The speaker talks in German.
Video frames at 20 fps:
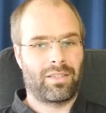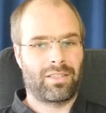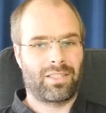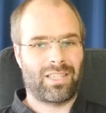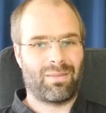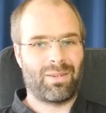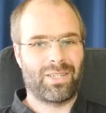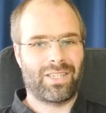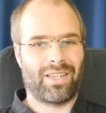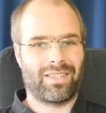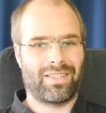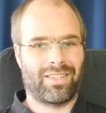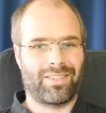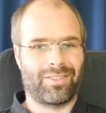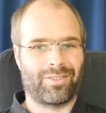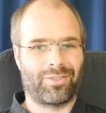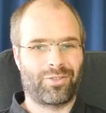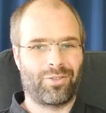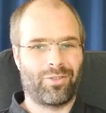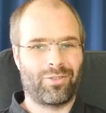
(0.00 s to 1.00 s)
Damit hatte ich
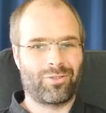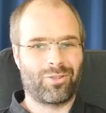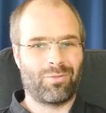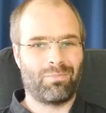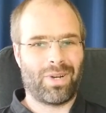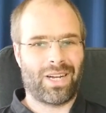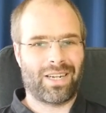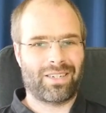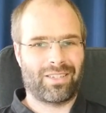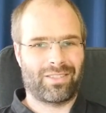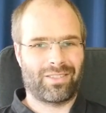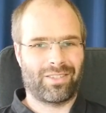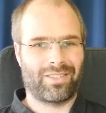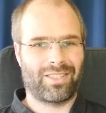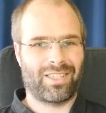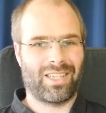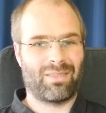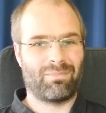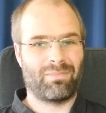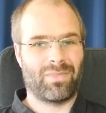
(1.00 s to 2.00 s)
ein schön kompaktes
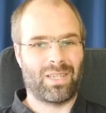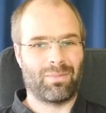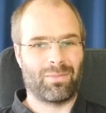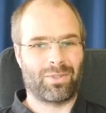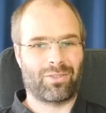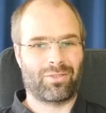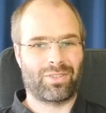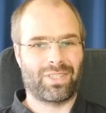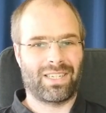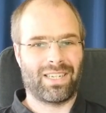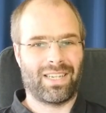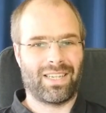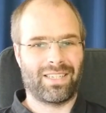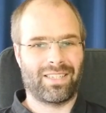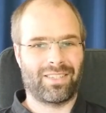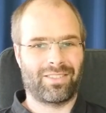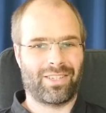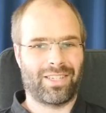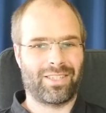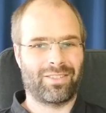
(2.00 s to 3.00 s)
System, immer noch die
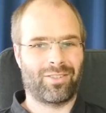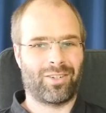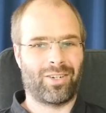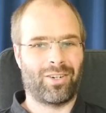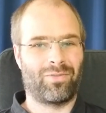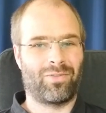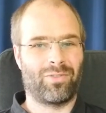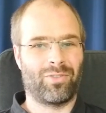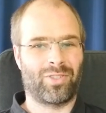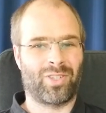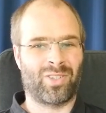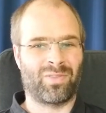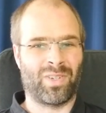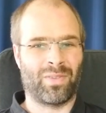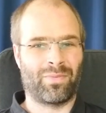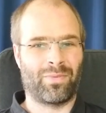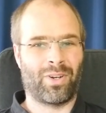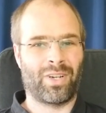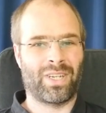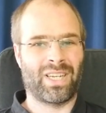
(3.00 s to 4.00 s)
gleiche Sensorauflösung
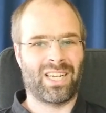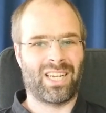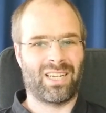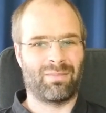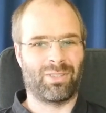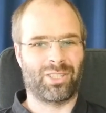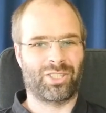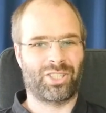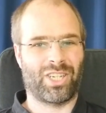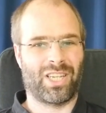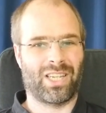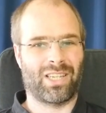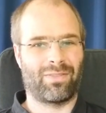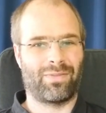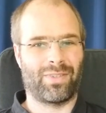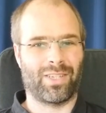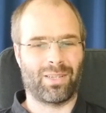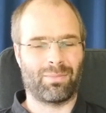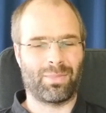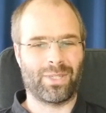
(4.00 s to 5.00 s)
wie vorher, aber schärfere